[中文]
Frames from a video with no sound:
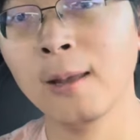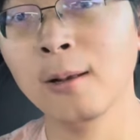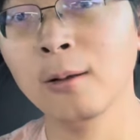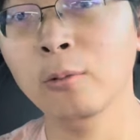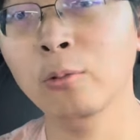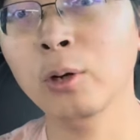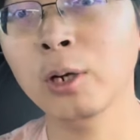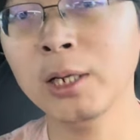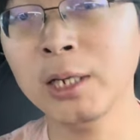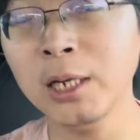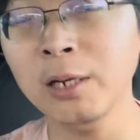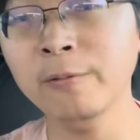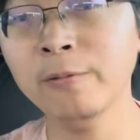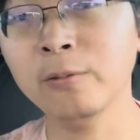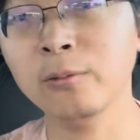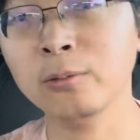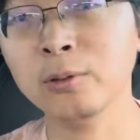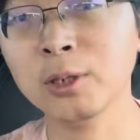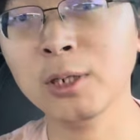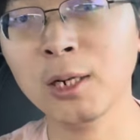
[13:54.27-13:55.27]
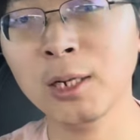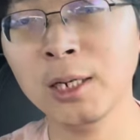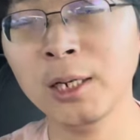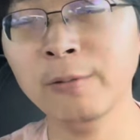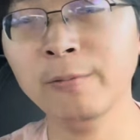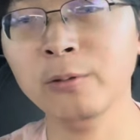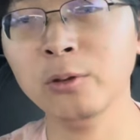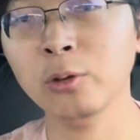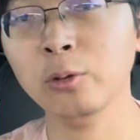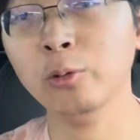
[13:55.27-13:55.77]
我的衣服，这个衣
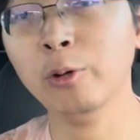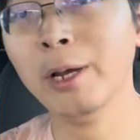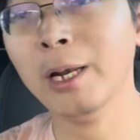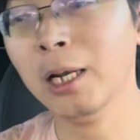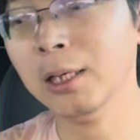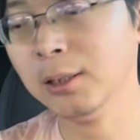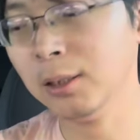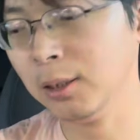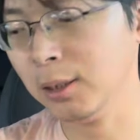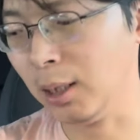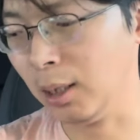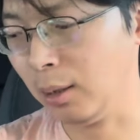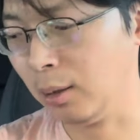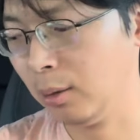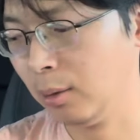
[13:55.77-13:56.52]
服就是越南生产。